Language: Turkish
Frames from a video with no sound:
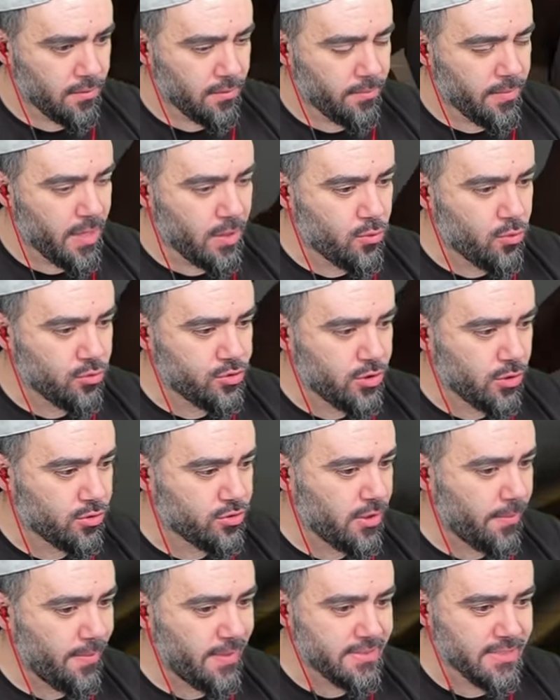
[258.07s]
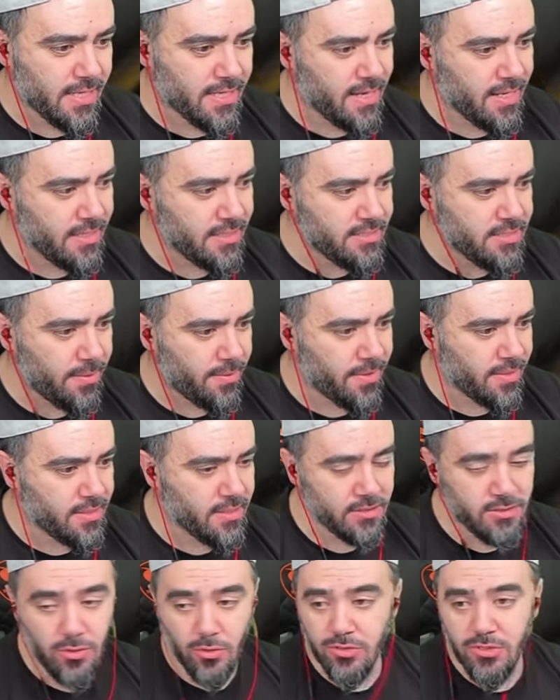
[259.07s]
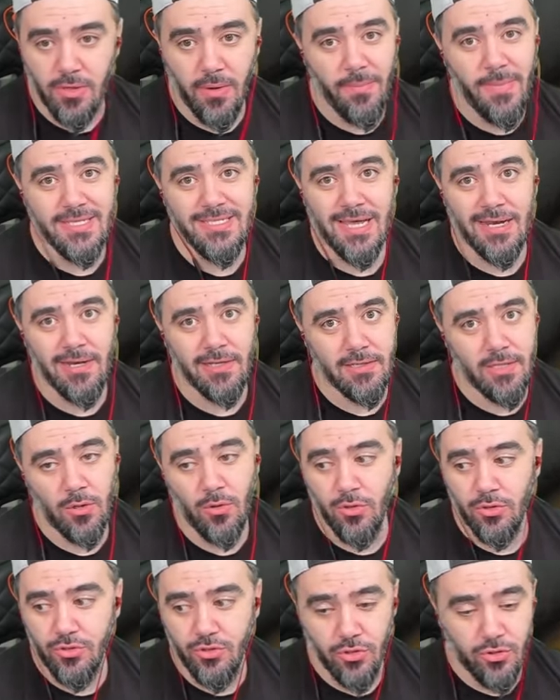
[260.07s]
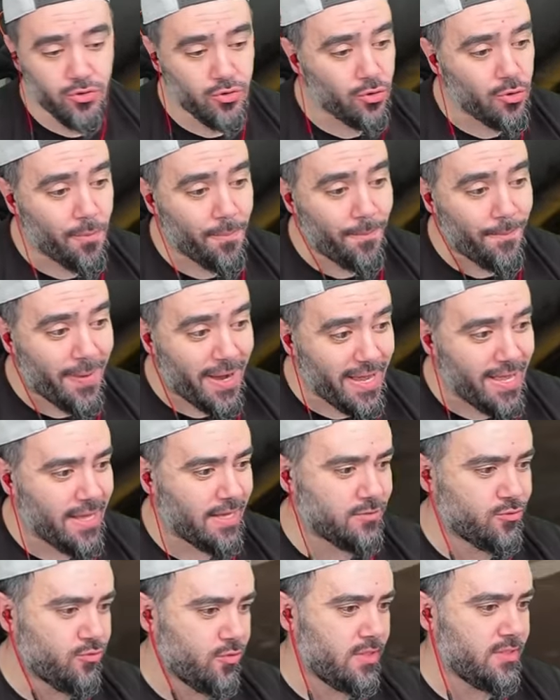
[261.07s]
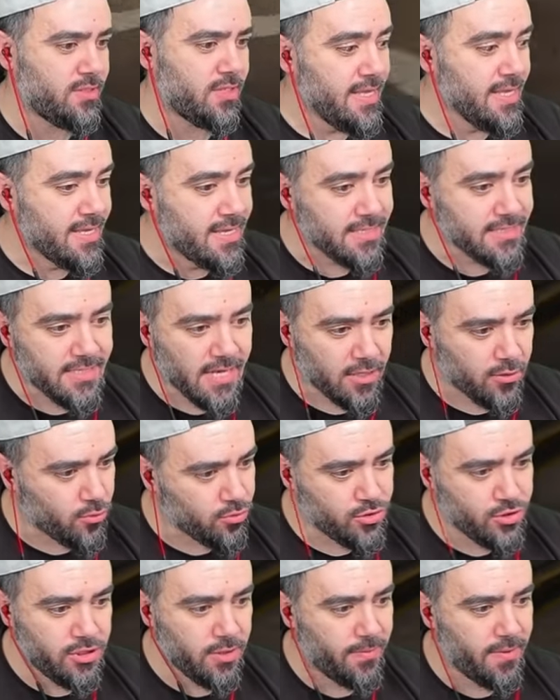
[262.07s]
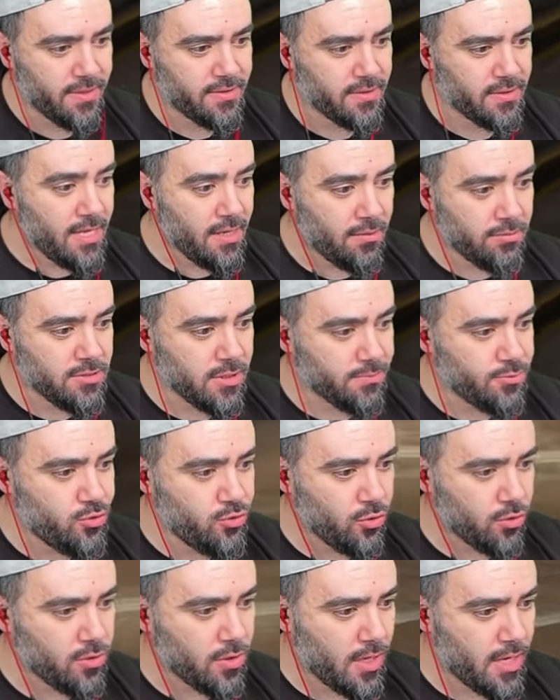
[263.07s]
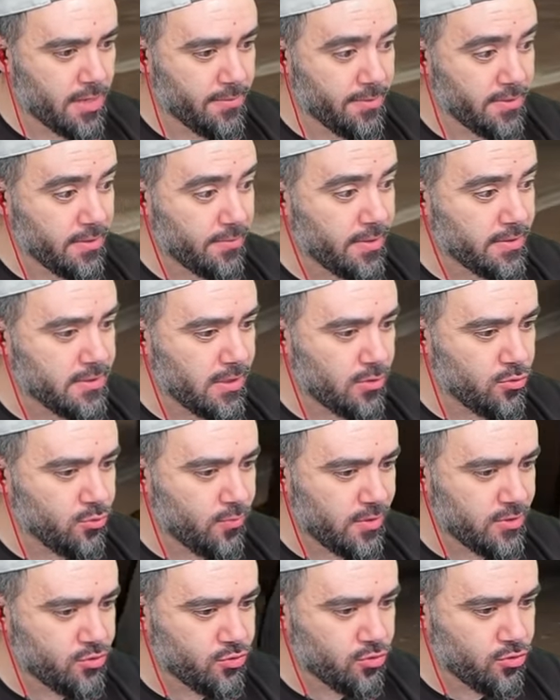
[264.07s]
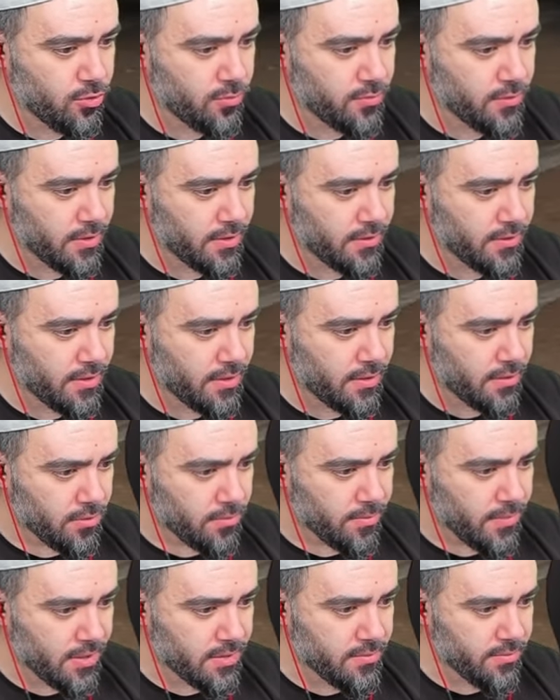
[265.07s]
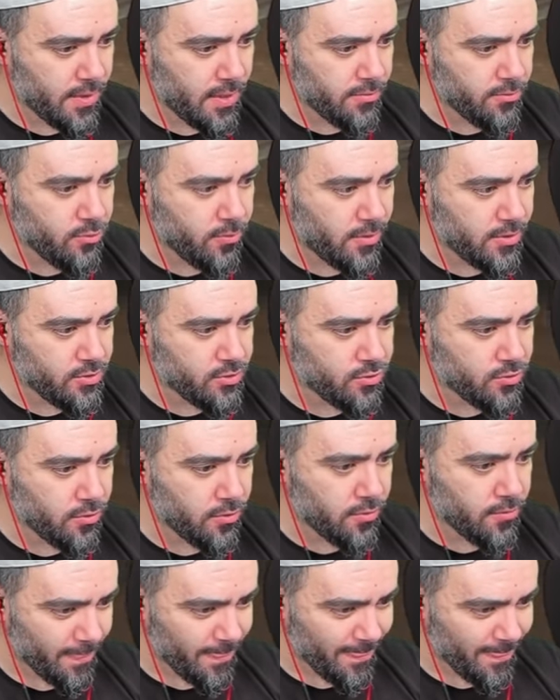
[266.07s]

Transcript: Ben koşa koşa mezarlığa gideceğim arkadaşlar. O zaman mezarlıkta görüşürüz çünkü bayağı sürecek. 2 saat koşacağım artık. Yapacak bir şey yok. Arabada baksana duman çıkıyor bundan da ya. Bak abi duman çıkıyor.